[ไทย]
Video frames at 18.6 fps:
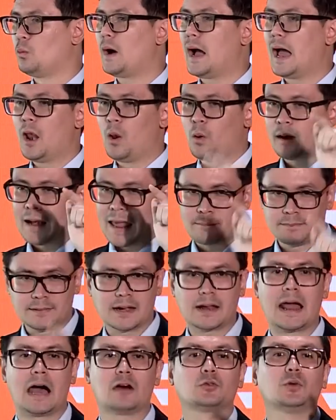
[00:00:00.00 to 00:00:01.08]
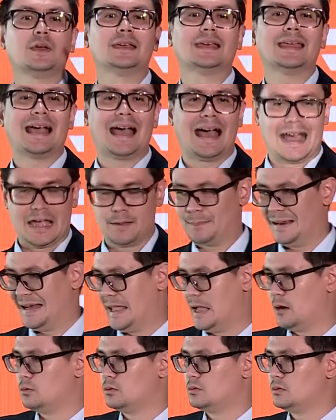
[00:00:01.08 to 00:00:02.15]
ว่าโรงแรมดังกล่าวตัวเองได้ขายไป
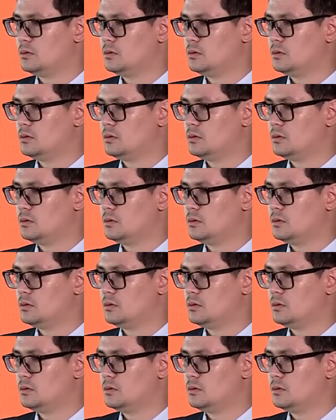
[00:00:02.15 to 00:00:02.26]
แล้ว